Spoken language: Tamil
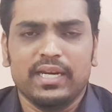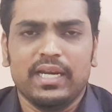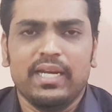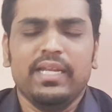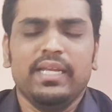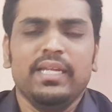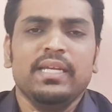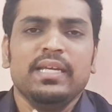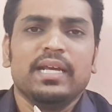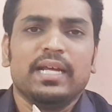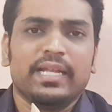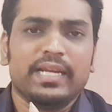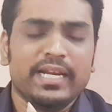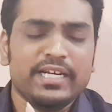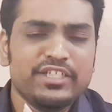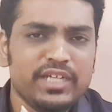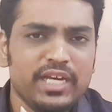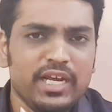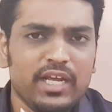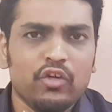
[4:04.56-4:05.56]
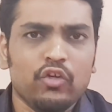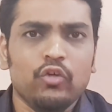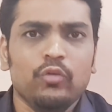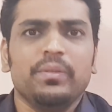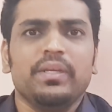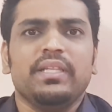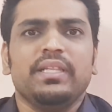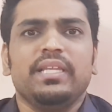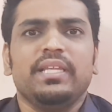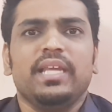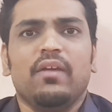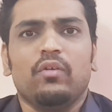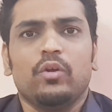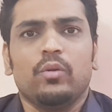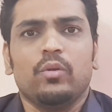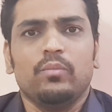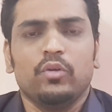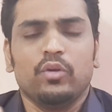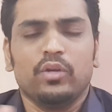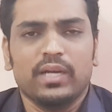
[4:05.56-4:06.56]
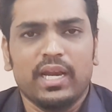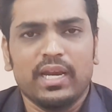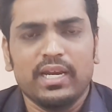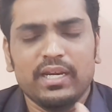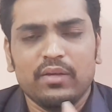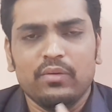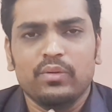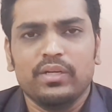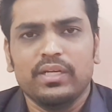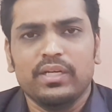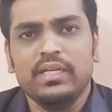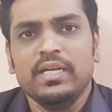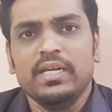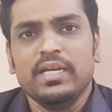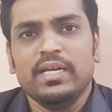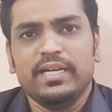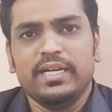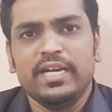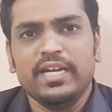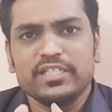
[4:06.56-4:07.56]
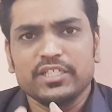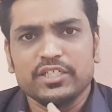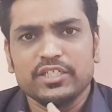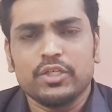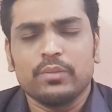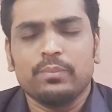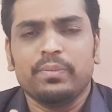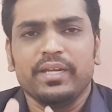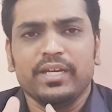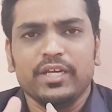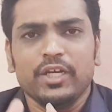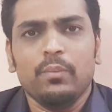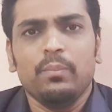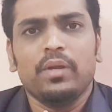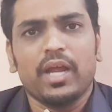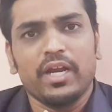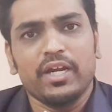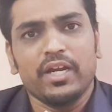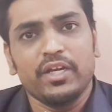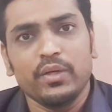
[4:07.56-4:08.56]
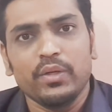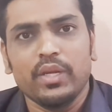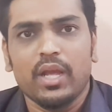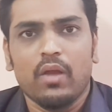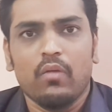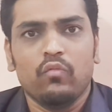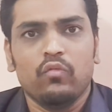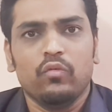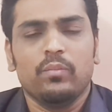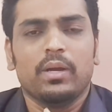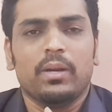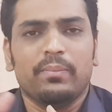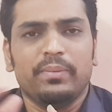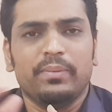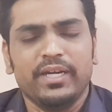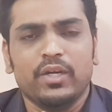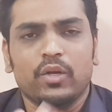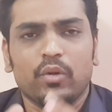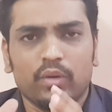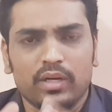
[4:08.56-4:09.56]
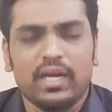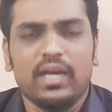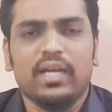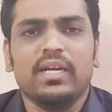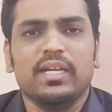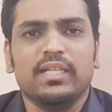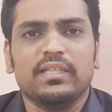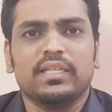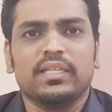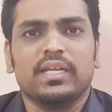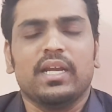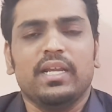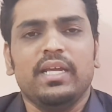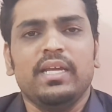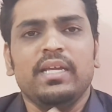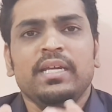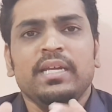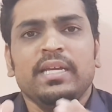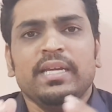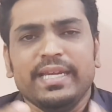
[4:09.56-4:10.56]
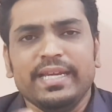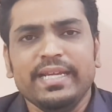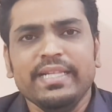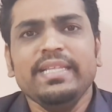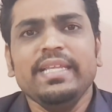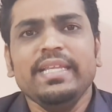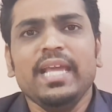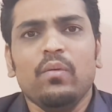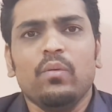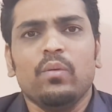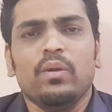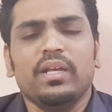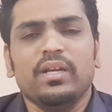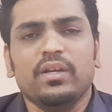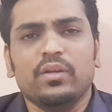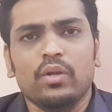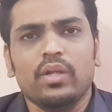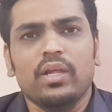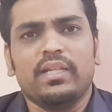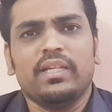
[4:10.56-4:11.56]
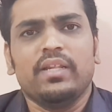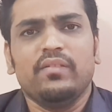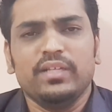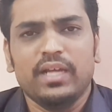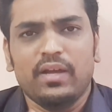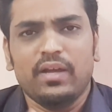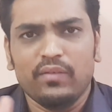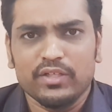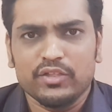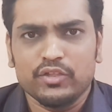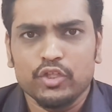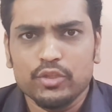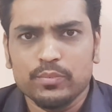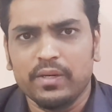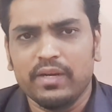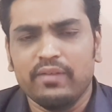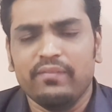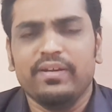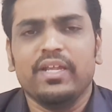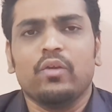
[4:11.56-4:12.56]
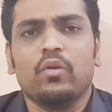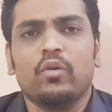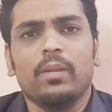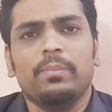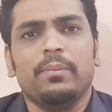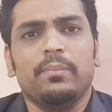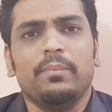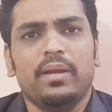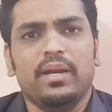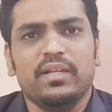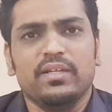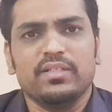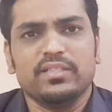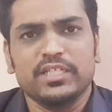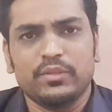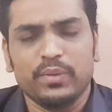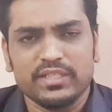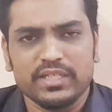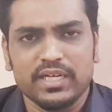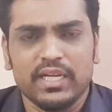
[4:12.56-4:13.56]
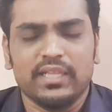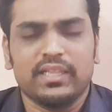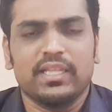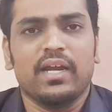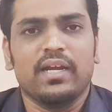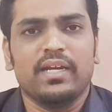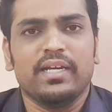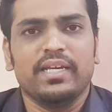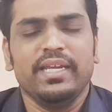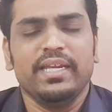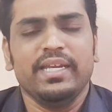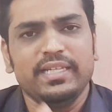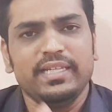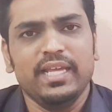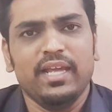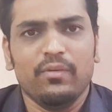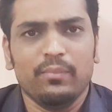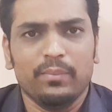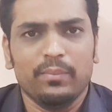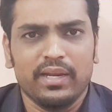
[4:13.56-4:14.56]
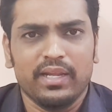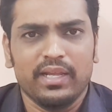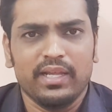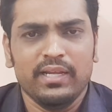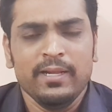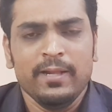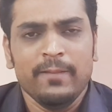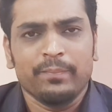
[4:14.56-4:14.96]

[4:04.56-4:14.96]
அதனால ரஷ்யாவுக்கும் இந்தியாவுக்கும் ஒரு நல்ல ஒரு ரிலேஷன்ஷிப் இன்னும் கண்டினியூ ஆகும் அப்படின்ற ஒரு காரணத்தினால இந்தியாவோட அதாவது அவங்க சூஸ் பண்ண வேண்டிய குழப்பமான சுச்சுவேஷன்லாம் தாண்டி இந்தியா மேலே